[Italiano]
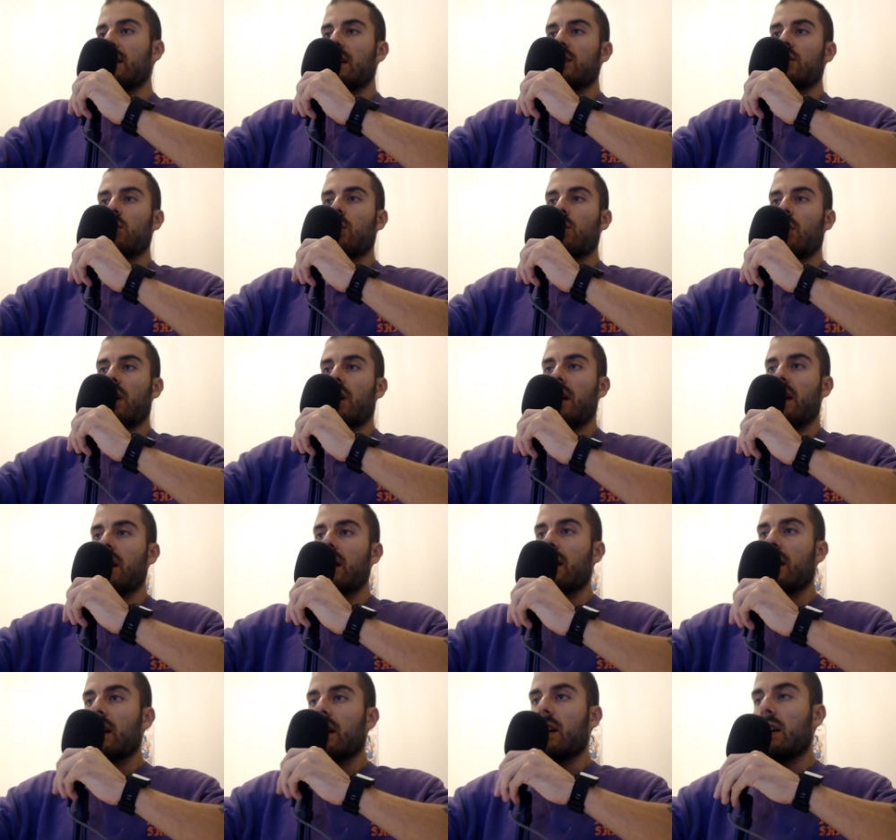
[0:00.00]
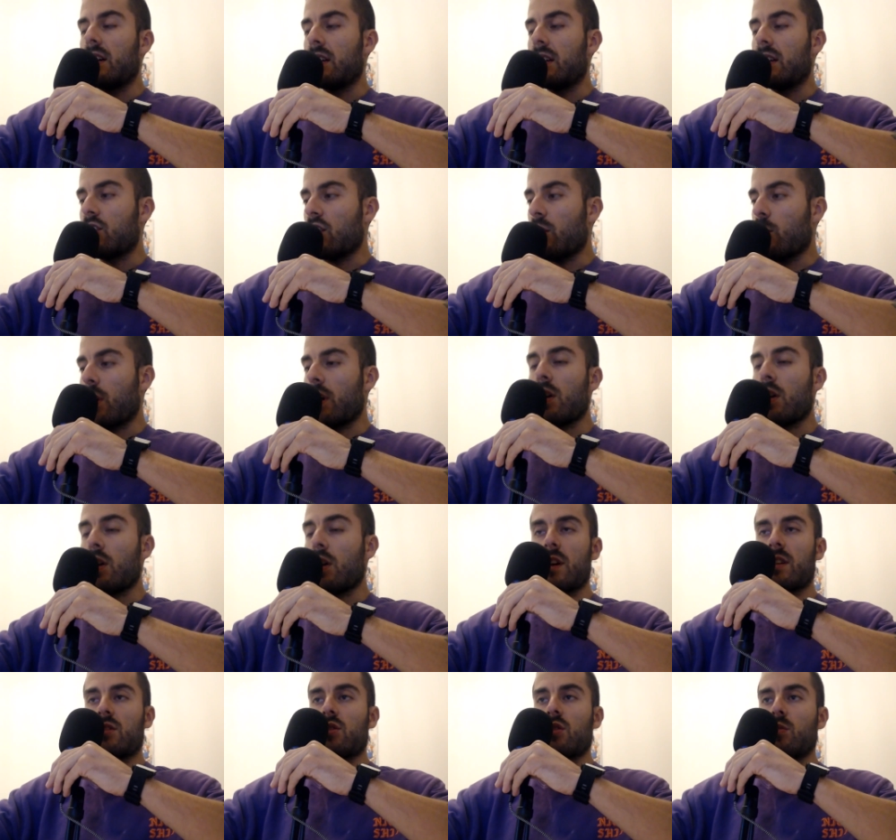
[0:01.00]
So che eh, diciamo in
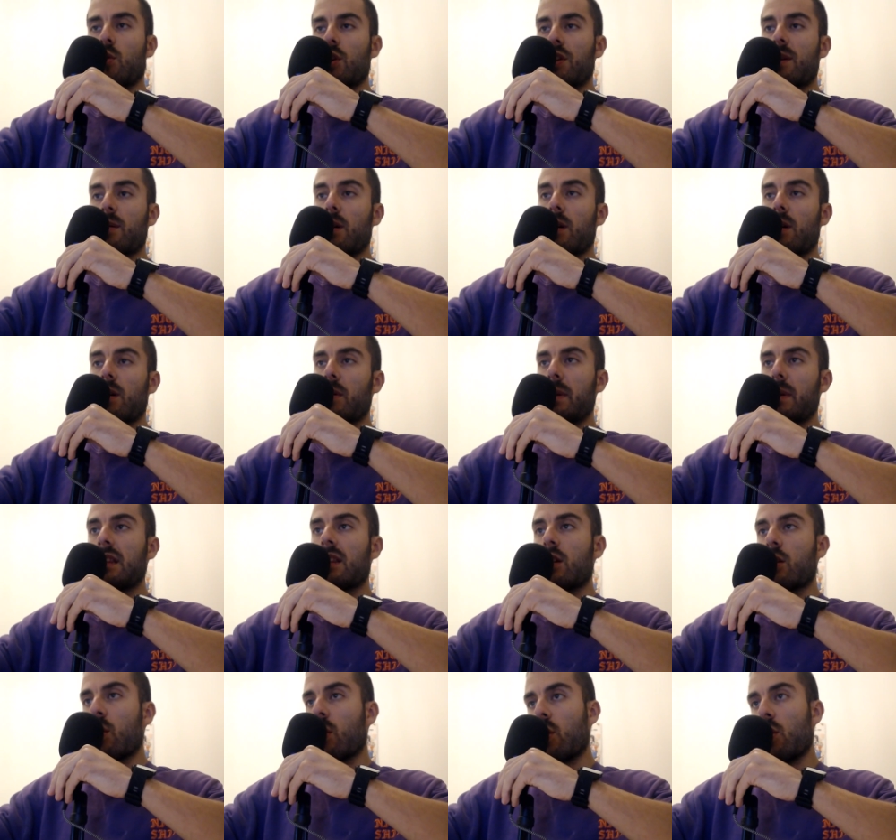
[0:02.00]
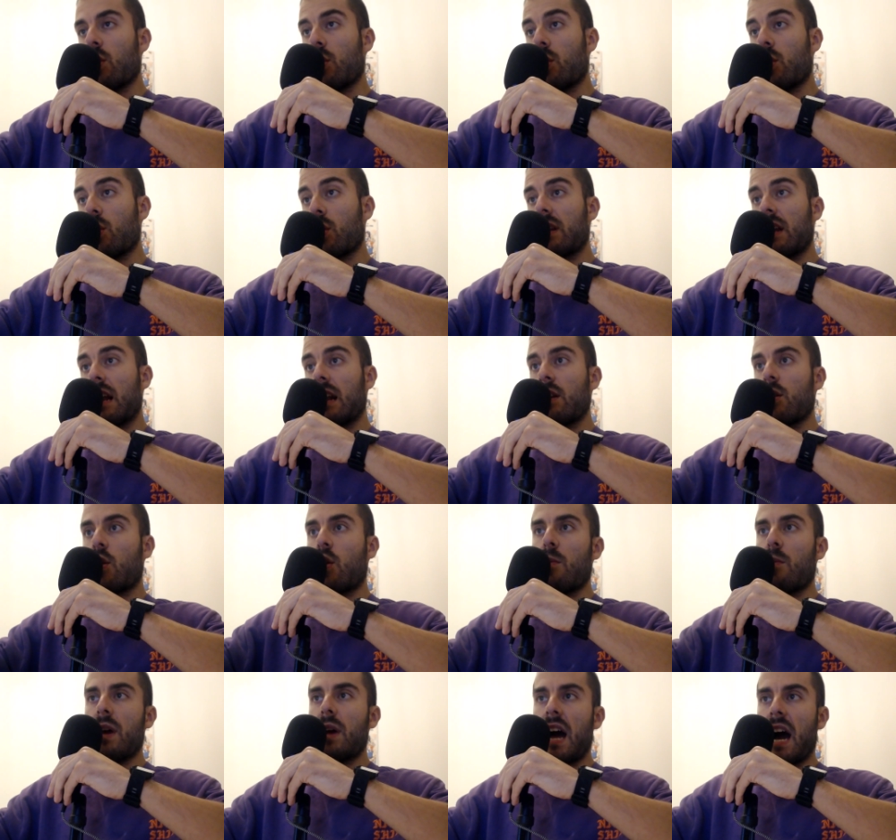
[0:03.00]
questo molti probabilmente non concorderanno con me,